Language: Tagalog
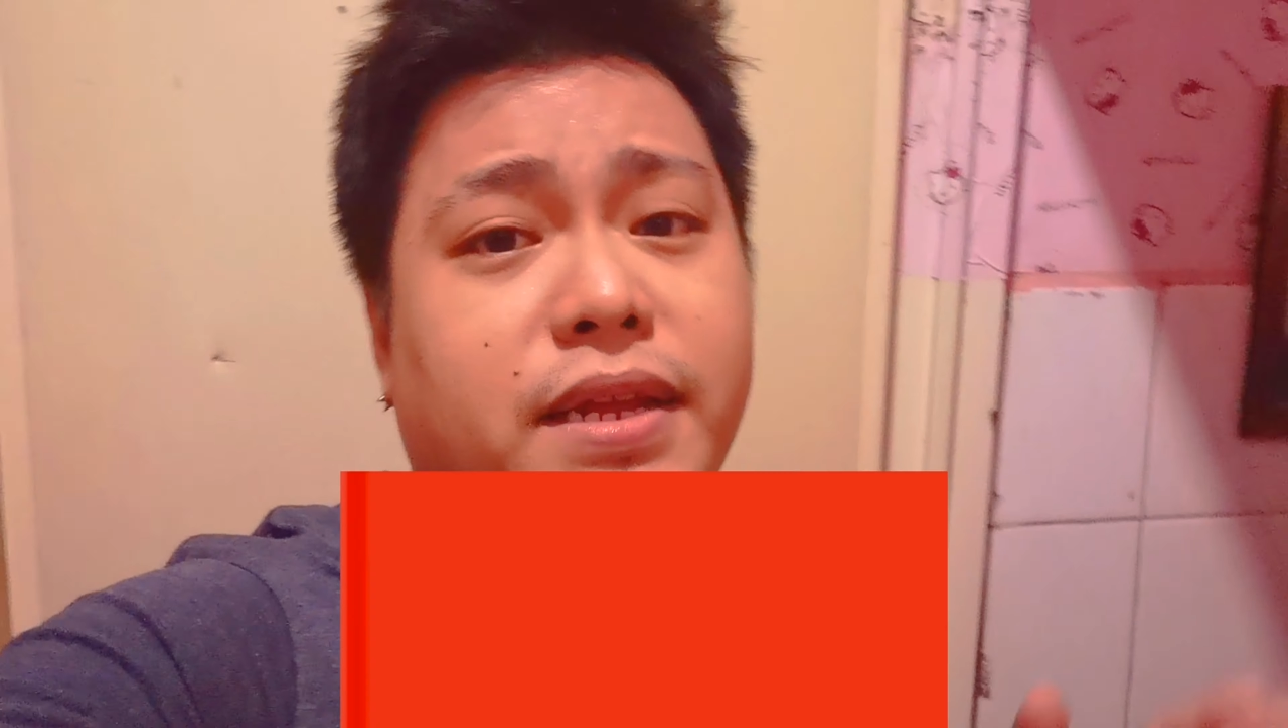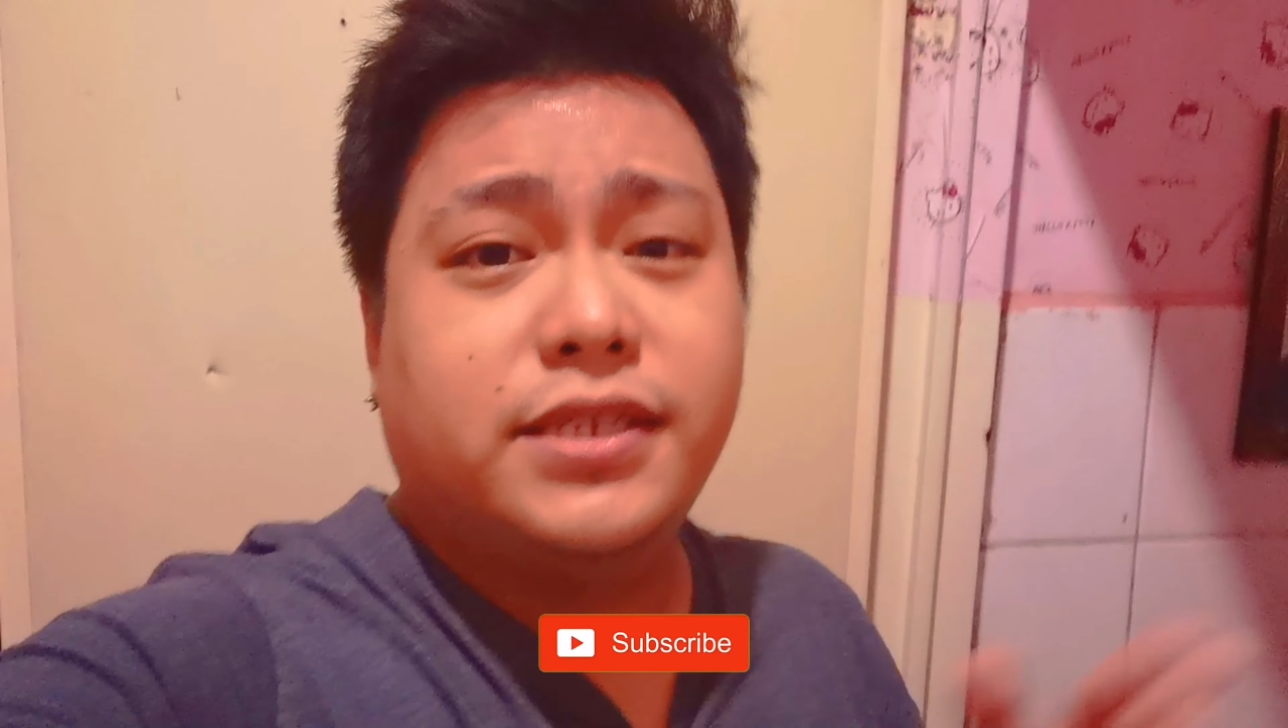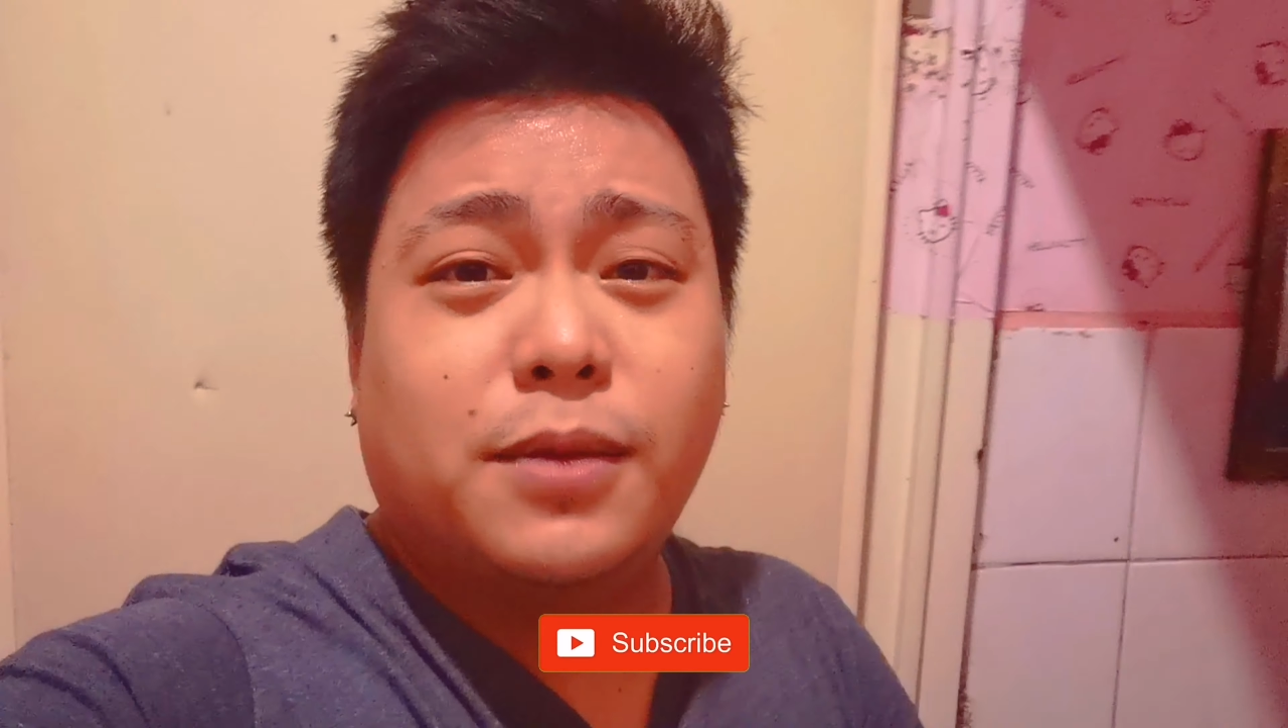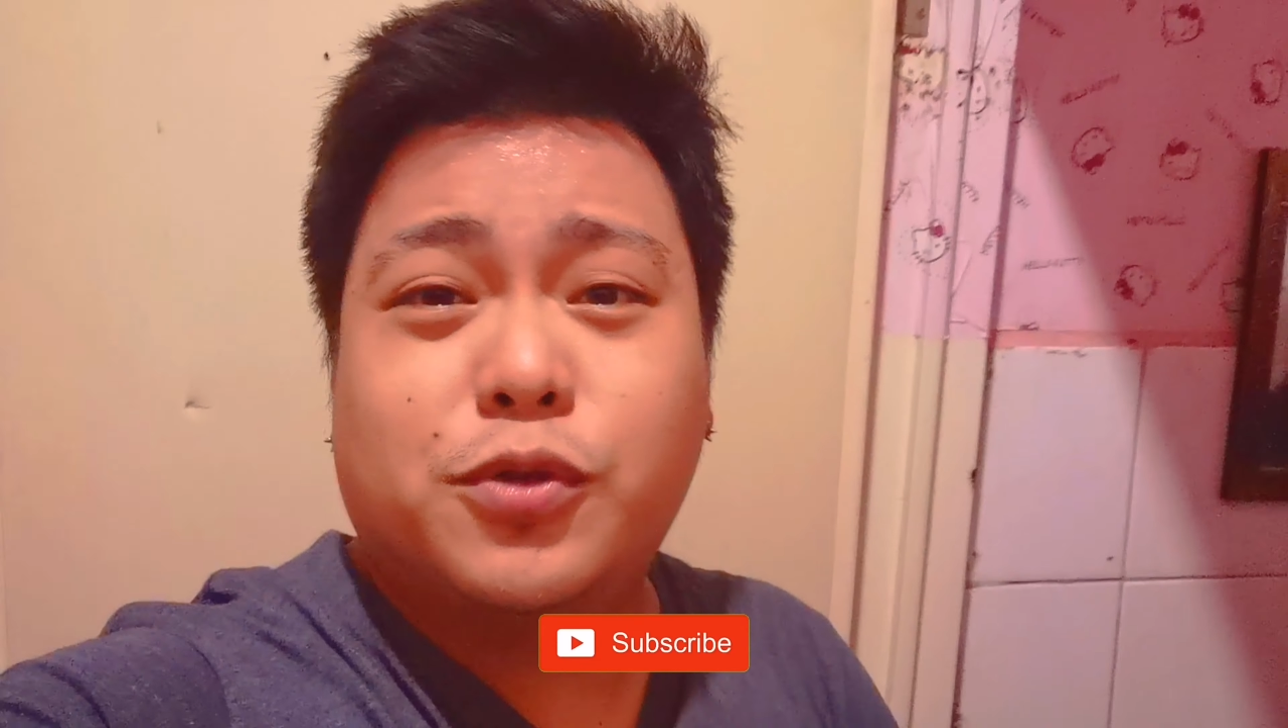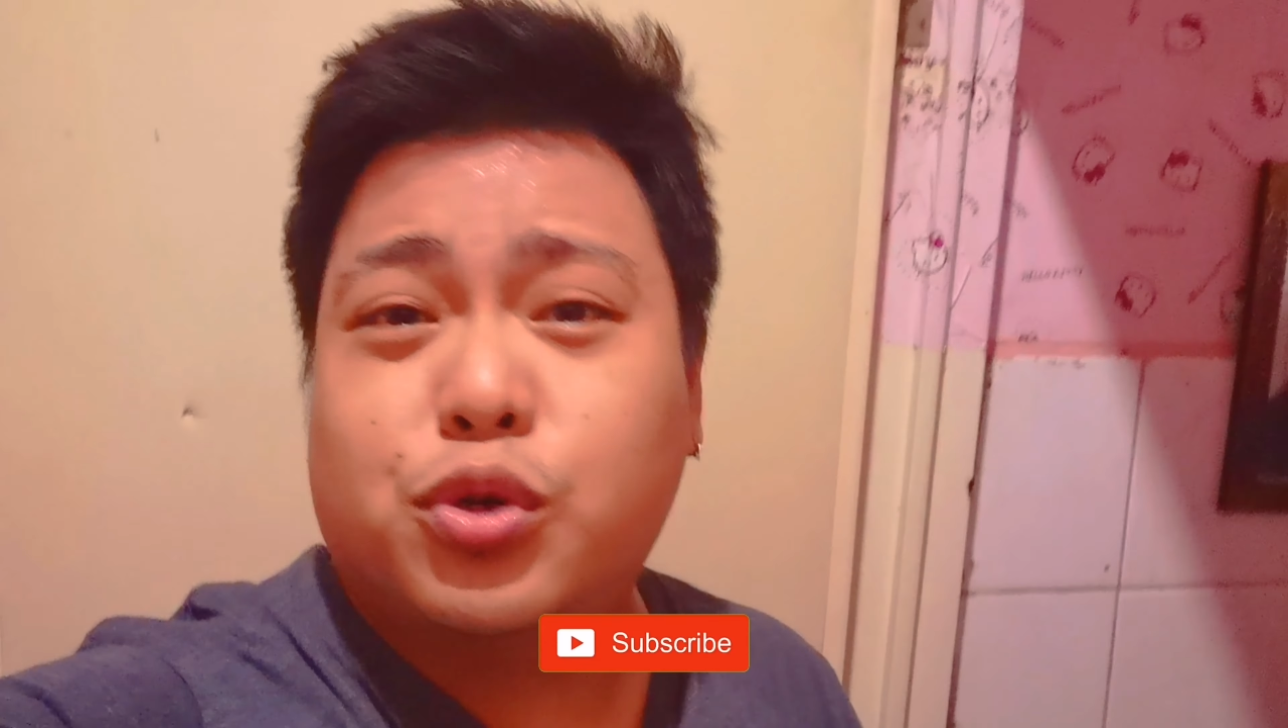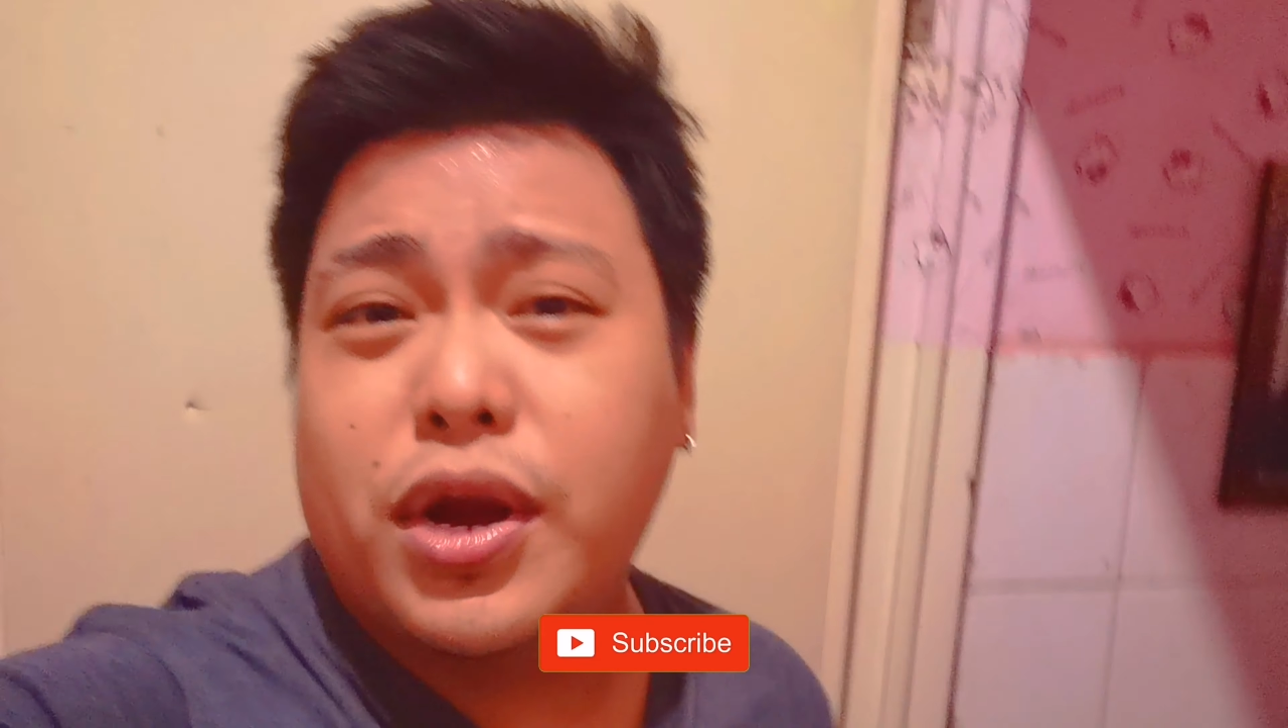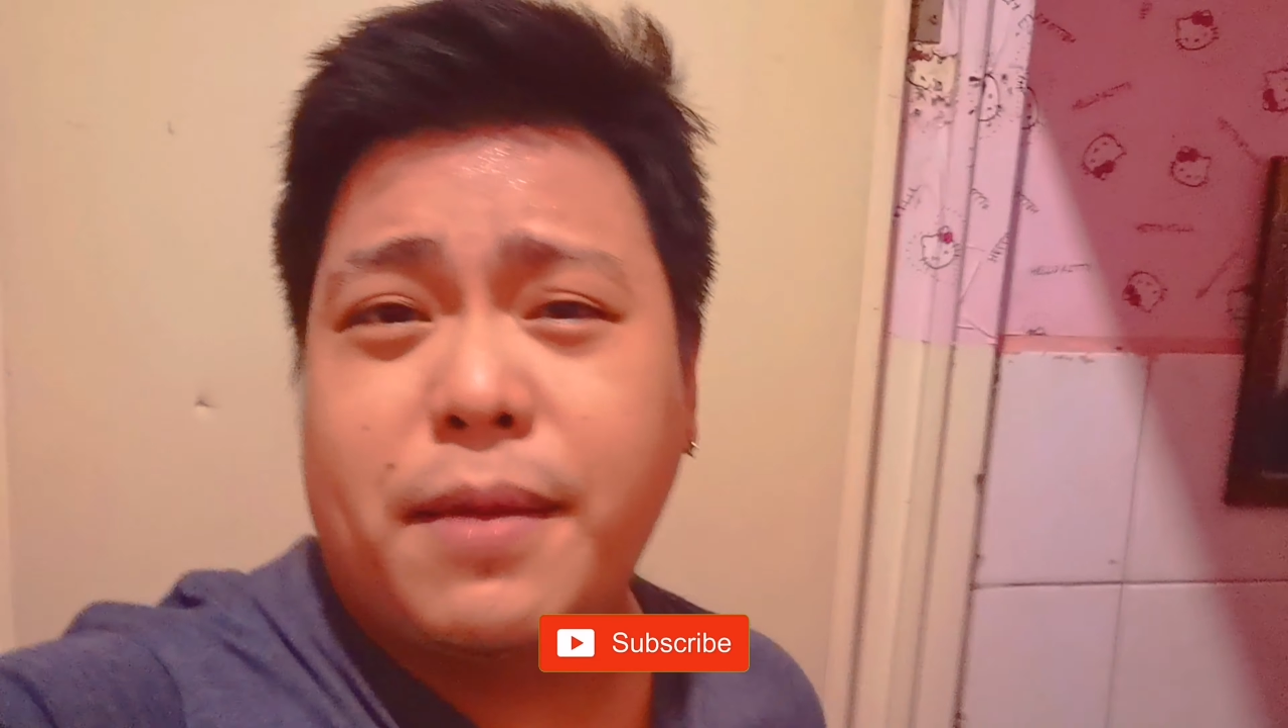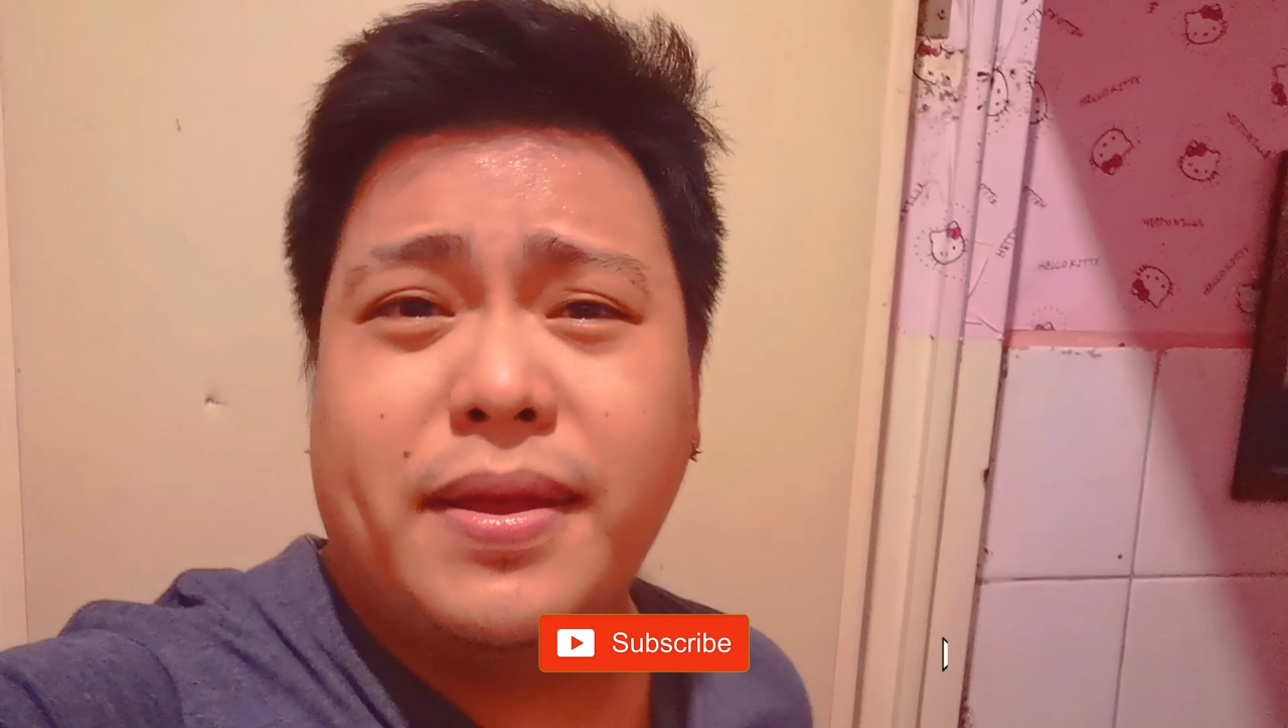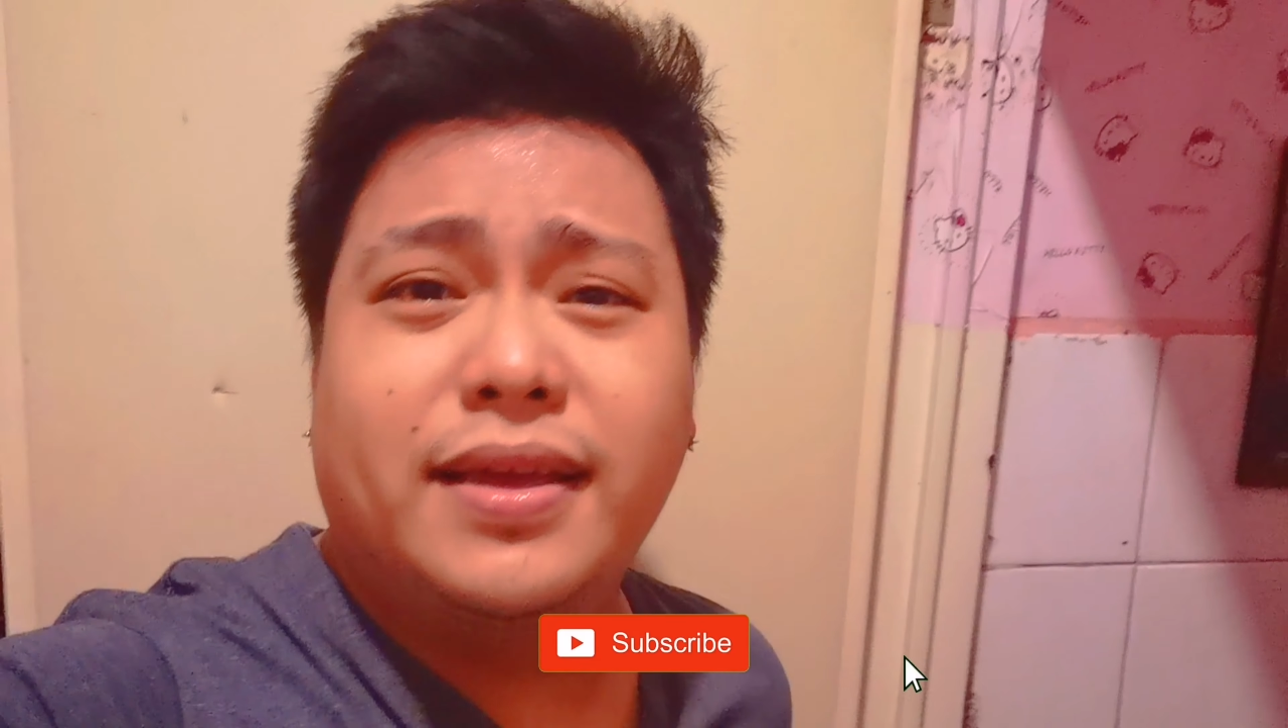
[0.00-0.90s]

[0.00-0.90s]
Please subscribe